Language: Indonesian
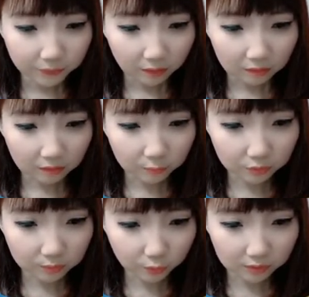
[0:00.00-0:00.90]
di
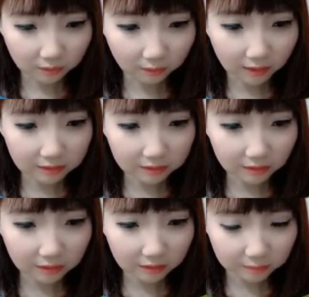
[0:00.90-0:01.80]
musim winter kali ya
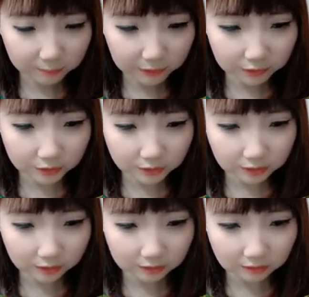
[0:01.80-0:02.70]
ya memancing
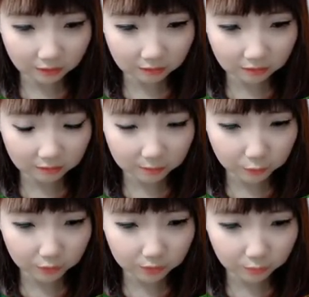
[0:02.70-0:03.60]
ikannya karena di
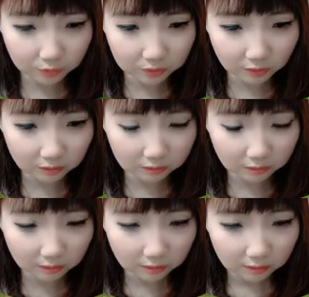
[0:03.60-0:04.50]
musim winter kita